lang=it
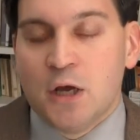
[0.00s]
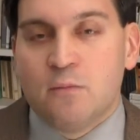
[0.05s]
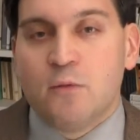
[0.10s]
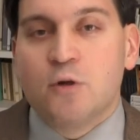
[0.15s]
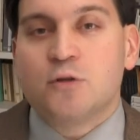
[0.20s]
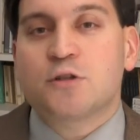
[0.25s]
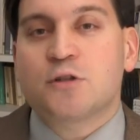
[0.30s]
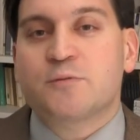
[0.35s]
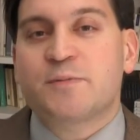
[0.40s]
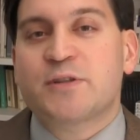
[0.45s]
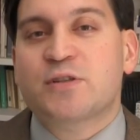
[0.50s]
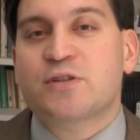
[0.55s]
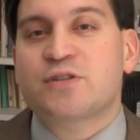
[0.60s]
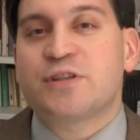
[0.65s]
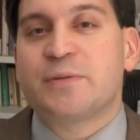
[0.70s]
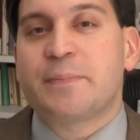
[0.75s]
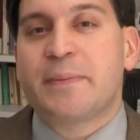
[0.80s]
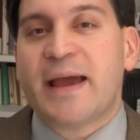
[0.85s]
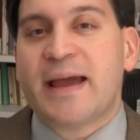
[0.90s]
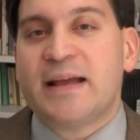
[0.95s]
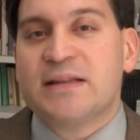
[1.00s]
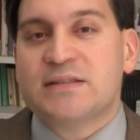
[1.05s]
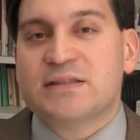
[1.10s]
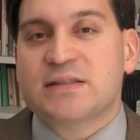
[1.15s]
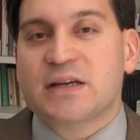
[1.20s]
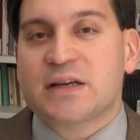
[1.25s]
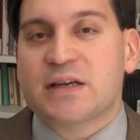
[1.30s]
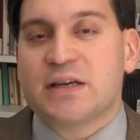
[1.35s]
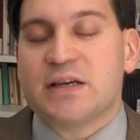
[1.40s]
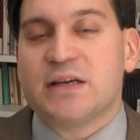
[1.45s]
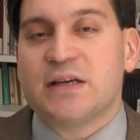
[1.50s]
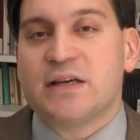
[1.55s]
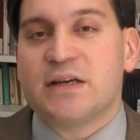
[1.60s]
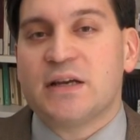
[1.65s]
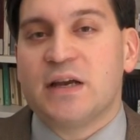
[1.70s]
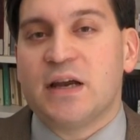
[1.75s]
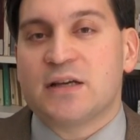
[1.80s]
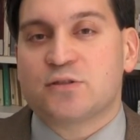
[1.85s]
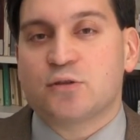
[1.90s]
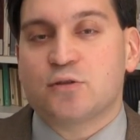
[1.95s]
Molto spesso si pensa che
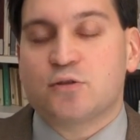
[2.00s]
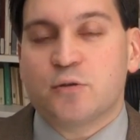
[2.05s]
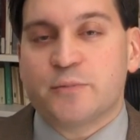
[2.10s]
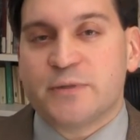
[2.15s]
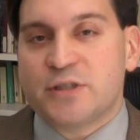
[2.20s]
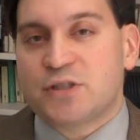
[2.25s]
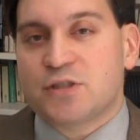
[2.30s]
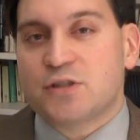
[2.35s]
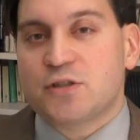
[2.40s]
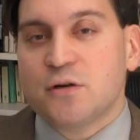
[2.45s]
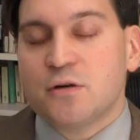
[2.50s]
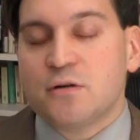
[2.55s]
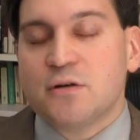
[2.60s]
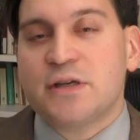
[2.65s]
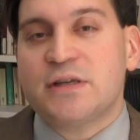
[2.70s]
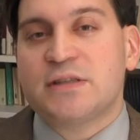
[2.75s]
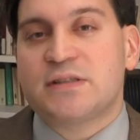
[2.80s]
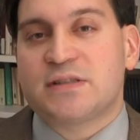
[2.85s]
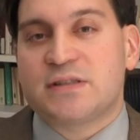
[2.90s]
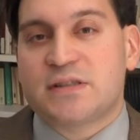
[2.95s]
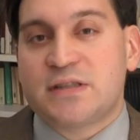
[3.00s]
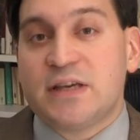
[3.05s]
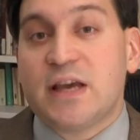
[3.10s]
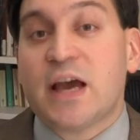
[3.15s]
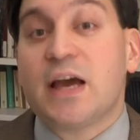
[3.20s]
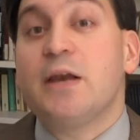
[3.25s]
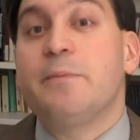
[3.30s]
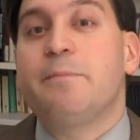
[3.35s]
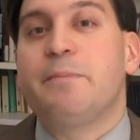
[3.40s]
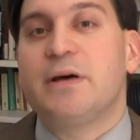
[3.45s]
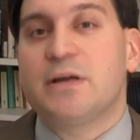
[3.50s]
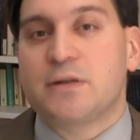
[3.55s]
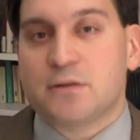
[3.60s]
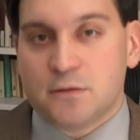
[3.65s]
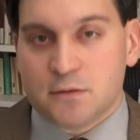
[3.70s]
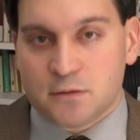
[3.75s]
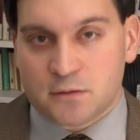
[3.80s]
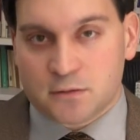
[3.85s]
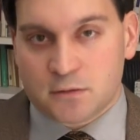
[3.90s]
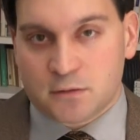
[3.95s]
la sottomissione sia il
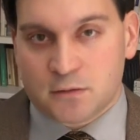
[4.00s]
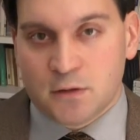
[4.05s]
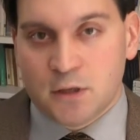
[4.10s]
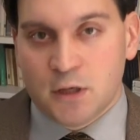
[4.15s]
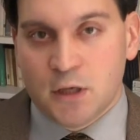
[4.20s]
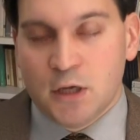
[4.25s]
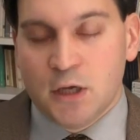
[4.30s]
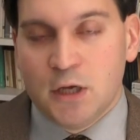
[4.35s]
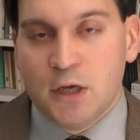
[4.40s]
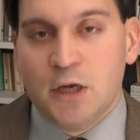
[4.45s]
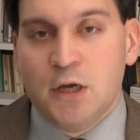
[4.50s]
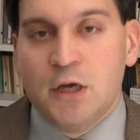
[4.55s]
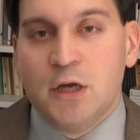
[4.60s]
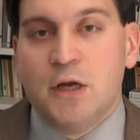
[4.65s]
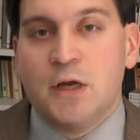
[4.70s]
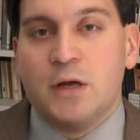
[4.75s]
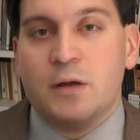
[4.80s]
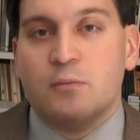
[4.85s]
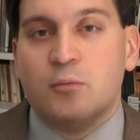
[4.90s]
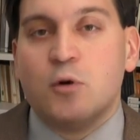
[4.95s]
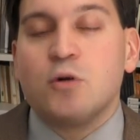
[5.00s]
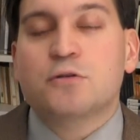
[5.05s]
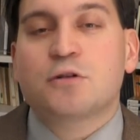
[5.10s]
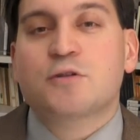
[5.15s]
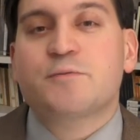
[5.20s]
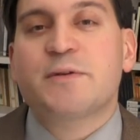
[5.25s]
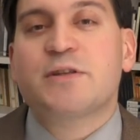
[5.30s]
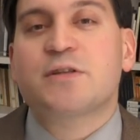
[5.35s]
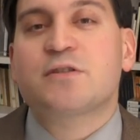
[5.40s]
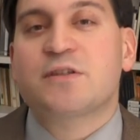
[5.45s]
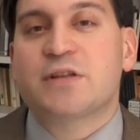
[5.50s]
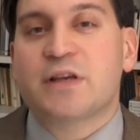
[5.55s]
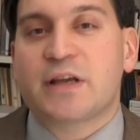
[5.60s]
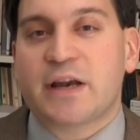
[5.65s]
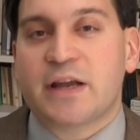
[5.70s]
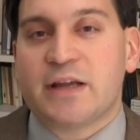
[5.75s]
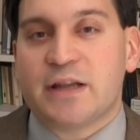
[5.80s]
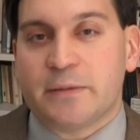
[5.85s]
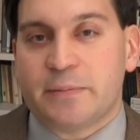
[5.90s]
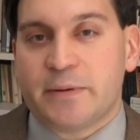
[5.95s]
perdono. Molto spesso si
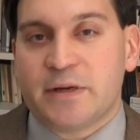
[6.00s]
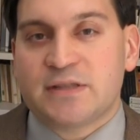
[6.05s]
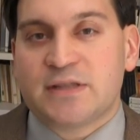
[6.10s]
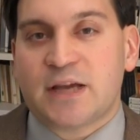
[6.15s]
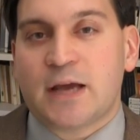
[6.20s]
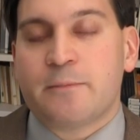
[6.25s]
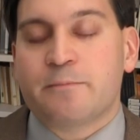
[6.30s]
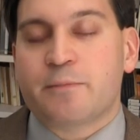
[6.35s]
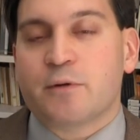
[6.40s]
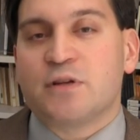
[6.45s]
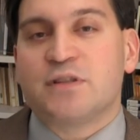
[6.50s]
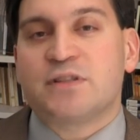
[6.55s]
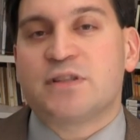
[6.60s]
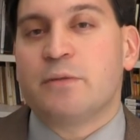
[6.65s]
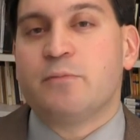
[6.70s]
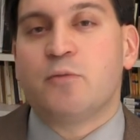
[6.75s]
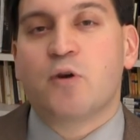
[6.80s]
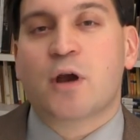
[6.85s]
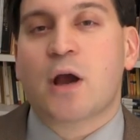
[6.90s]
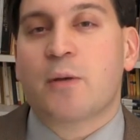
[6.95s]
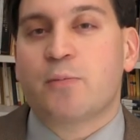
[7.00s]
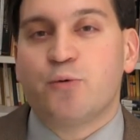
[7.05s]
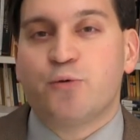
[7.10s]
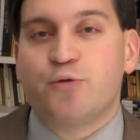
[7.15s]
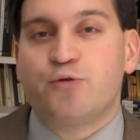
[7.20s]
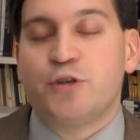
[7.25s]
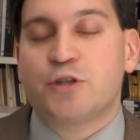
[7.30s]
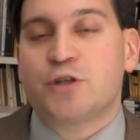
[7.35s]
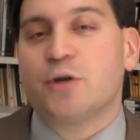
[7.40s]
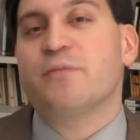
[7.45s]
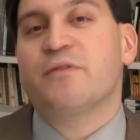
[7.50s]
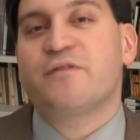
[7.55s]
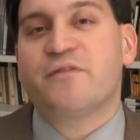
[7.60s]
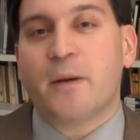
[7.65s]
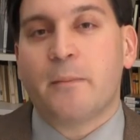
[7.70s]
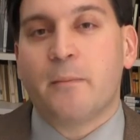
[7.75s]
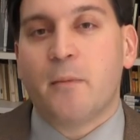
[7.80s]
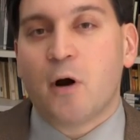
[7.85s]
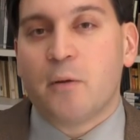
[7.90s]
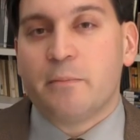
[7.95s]
crede, per esempio, che se il mio capo ufficio mi
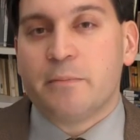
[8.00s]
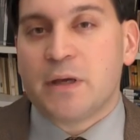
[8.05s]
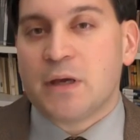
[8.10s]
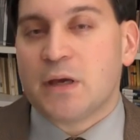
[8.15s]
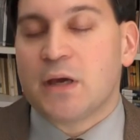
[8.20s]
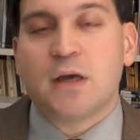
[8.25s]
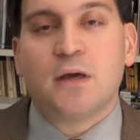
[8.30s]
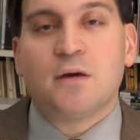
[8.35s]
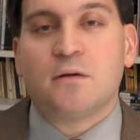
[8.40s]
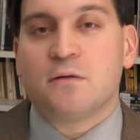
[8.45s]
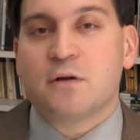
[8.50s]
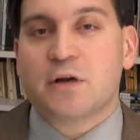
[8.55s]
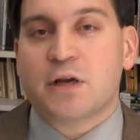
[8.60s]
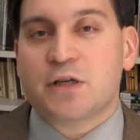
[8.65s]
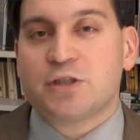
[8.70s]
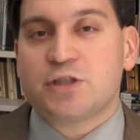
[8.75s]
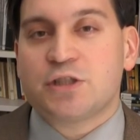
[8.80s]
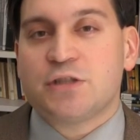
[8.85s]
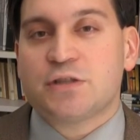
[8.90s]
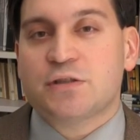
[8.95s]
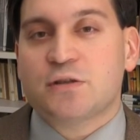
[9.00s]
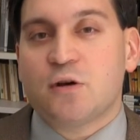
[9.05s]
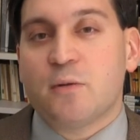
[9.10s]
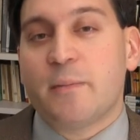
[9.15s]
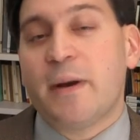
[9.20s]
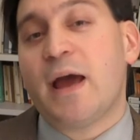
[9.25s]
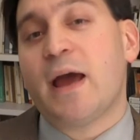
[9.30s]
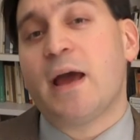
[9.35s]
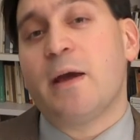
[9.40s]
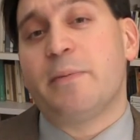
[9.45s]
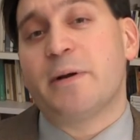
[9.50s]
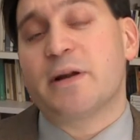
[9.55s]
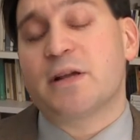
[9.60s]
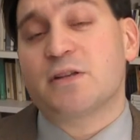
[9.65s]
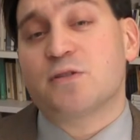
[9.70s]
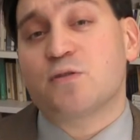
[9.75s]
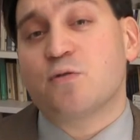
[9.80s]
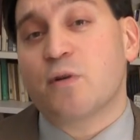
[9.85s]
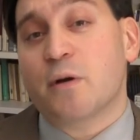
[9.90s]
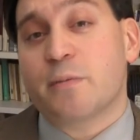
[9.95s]
fa mobbing e io non reagisco, beh,
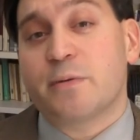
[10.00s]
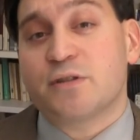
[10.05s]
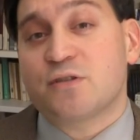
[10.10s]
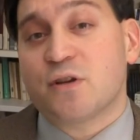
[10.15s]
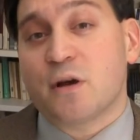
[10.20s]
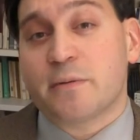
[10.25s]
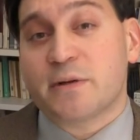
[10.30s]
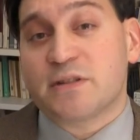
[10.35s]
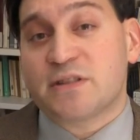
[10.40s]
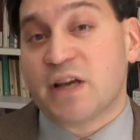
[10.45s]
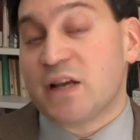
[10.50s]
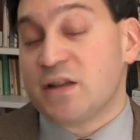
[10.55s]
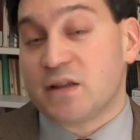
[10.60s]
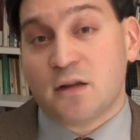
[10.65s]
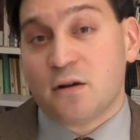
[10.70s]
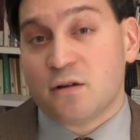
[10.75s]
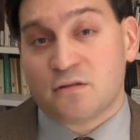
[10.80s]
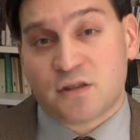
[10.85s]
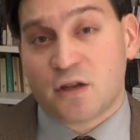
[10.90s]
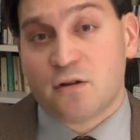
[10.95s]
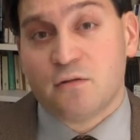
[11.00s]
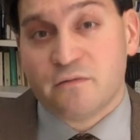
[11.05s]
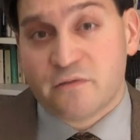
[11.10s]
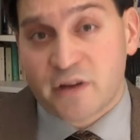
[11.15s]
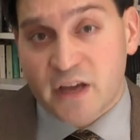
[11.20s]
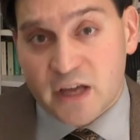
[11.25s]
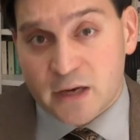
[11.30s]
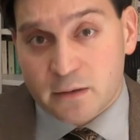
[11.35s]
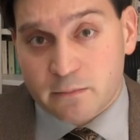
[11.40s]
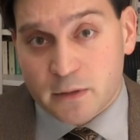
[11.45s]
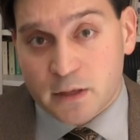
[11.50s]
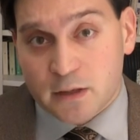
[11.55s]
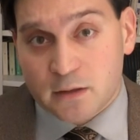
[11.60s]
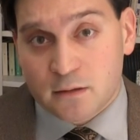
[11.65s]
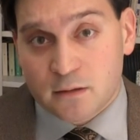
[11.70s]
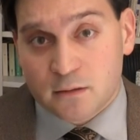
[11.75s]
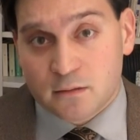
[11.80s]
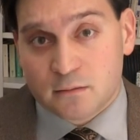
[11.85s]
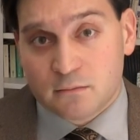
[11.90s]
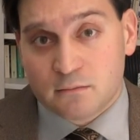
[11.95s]
perché sono una persona paziente. No, sei un verme.
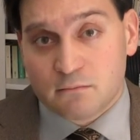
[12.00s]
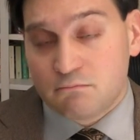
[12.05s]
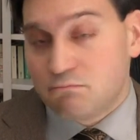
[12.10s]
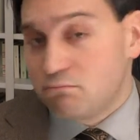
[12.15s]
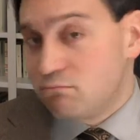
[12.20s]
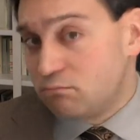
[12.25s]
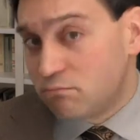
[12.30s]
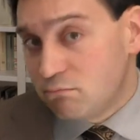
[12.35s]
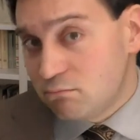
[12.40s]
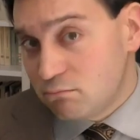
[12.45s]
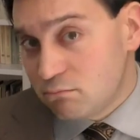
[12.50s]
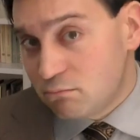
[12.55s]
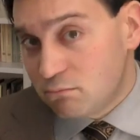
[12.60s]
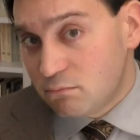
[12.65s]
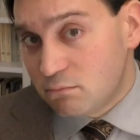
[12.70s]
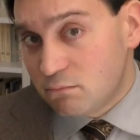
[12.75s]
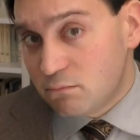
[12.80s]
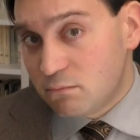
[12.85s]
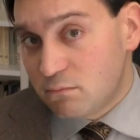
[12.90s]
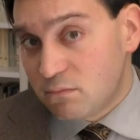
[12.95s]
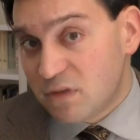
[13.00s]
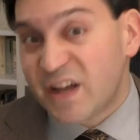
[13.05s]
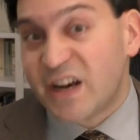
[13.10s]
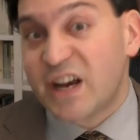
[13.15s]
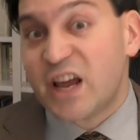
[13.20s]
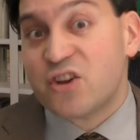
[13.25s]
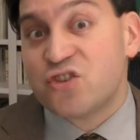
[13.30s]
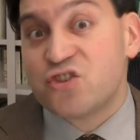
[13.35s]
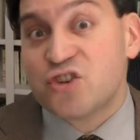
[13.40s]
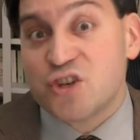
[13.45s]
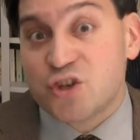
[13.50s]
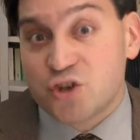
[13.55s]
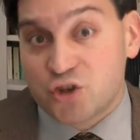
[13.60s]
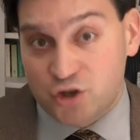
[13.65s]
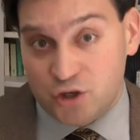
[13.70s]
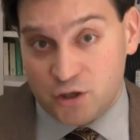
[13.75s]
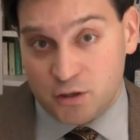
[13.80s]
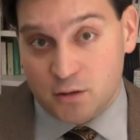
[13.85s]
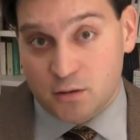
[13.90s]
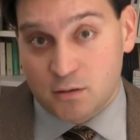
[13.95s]

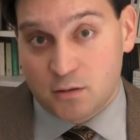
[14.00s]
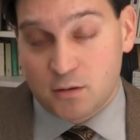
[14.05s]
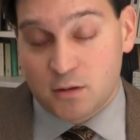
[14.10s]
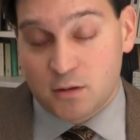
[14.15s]
Reagisci.